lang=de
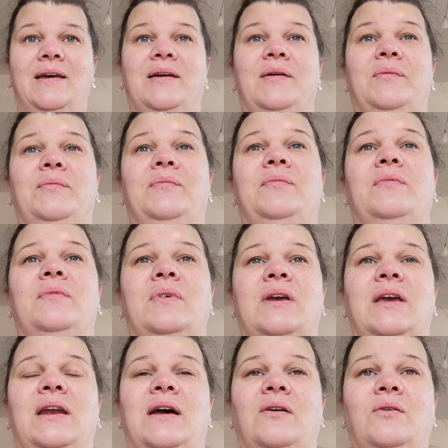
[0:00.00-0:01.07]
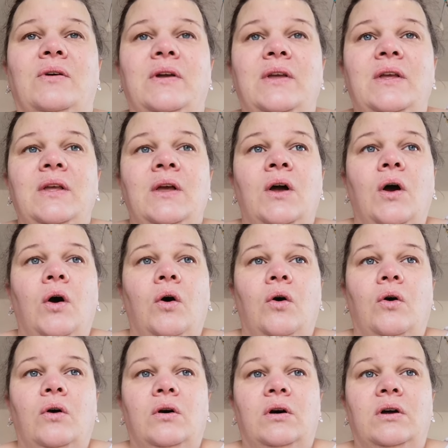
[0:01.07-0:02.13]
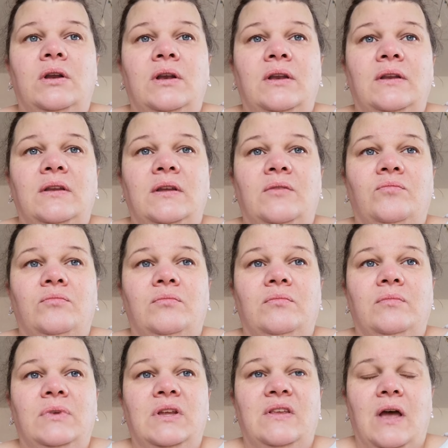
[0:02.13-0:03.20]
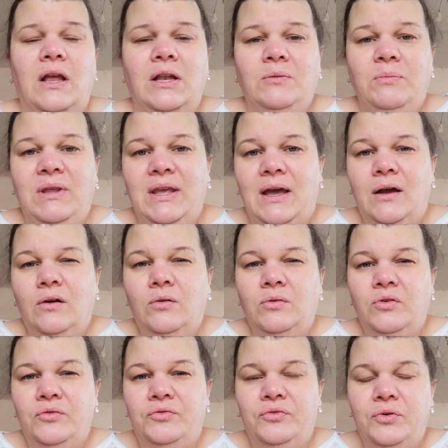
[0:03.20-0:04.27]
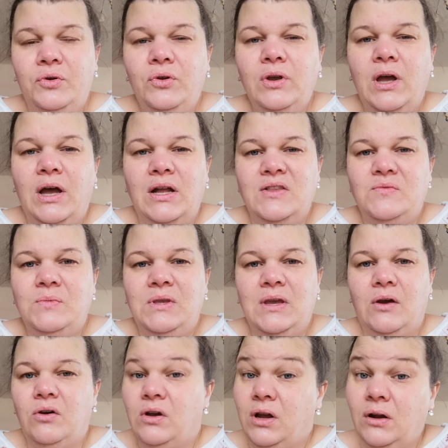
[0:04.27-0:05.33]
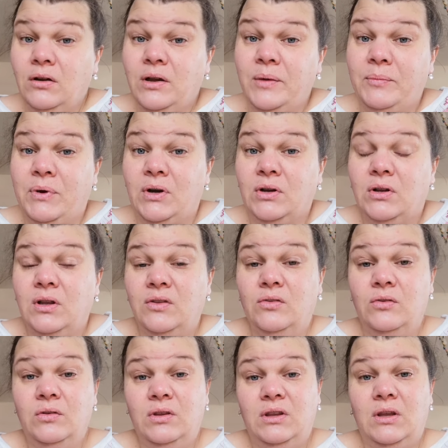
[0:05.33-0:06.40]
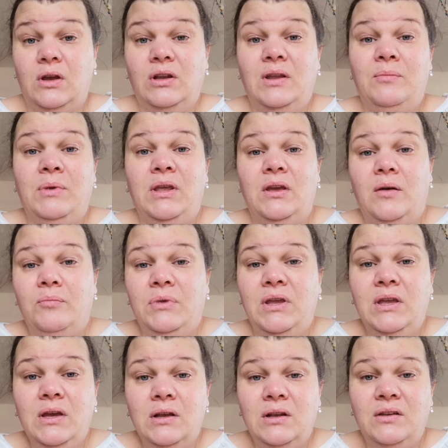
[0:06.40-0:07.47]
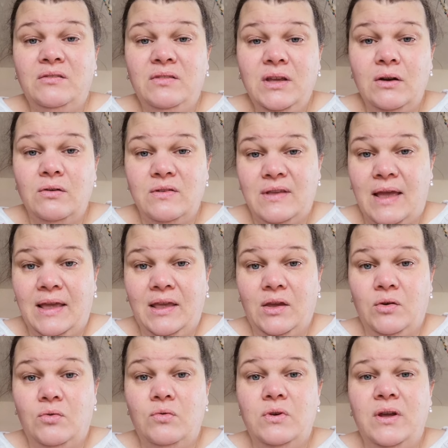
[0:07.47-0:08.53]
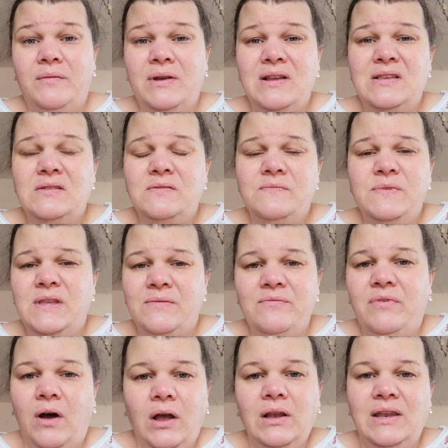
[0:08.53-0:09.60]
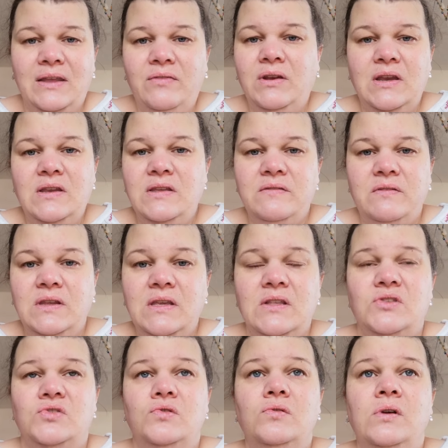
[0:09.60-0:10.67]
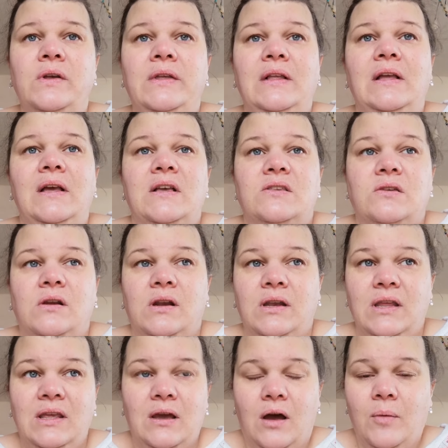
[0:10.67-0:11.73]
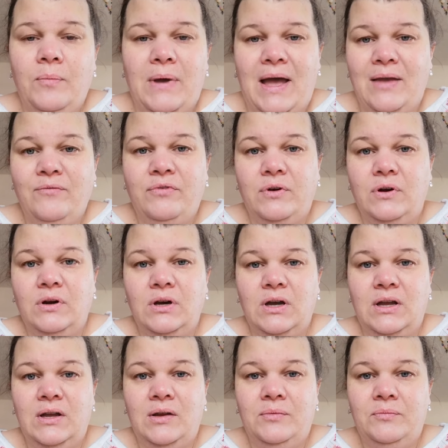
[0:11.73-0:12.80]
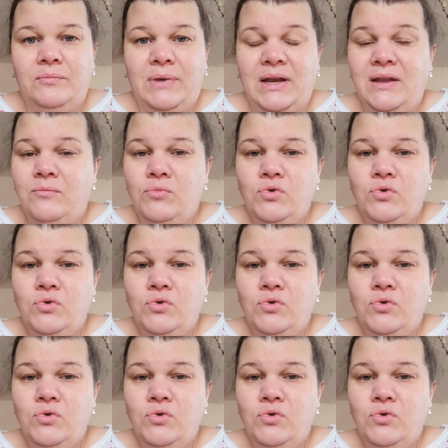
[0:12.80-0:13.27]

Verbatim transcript: ähm, genau. Und das hat mich auch, früher hat es mich auch krank gemacht. Also ich dachte immer, ich habe mir irgendein Virus eingeholt, aber das, dem war definitiv nicht so, sondern ich habe einfach, ähm, mein